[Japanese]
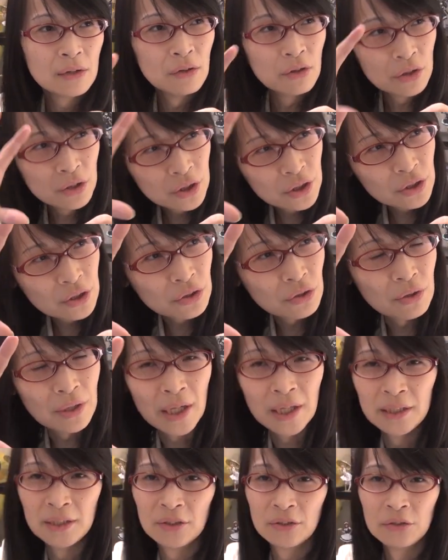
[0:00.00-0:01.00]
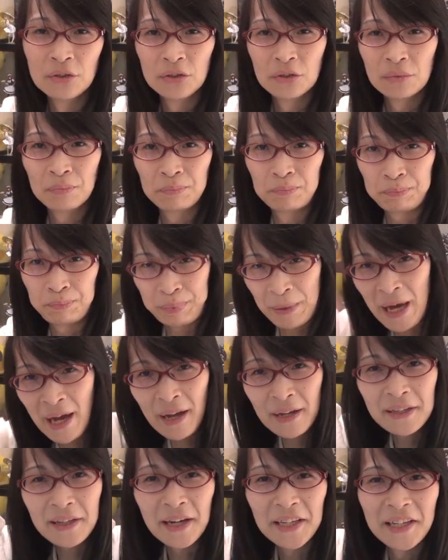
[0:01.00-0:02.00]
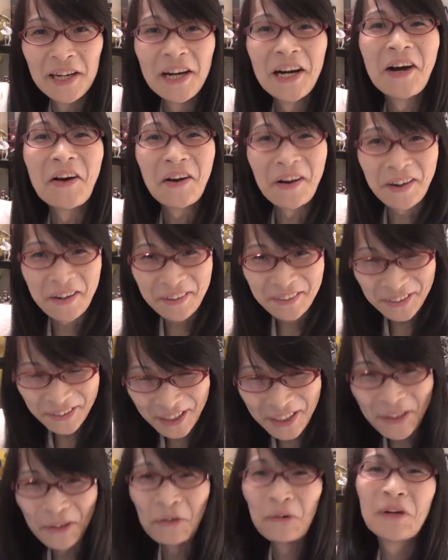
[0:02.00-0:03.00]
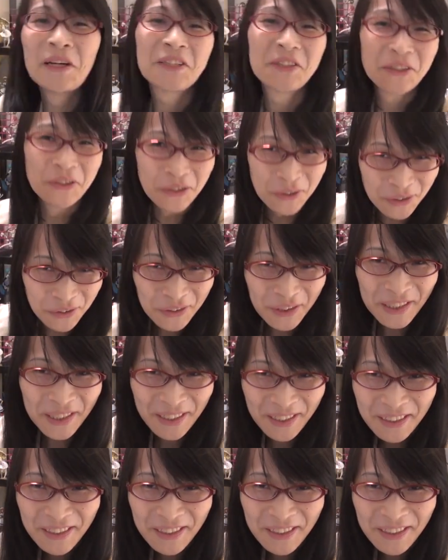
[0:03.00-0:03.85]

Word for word: 60とかにするとバーンって跳ね上がるから OS 用と